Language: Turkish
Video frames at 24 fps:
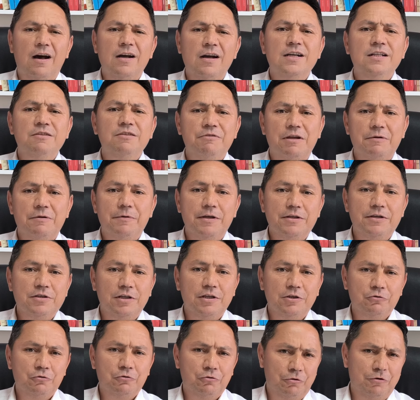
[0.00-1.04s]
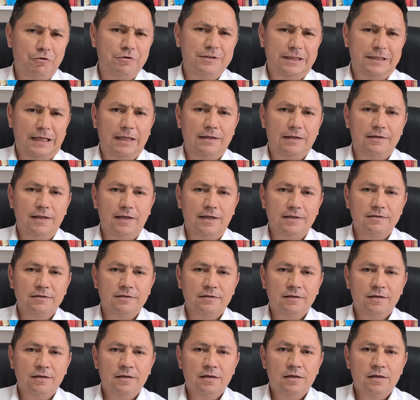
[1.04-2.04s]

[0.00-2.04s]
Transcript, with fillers: akıl vermeye çalışıyor diyenler.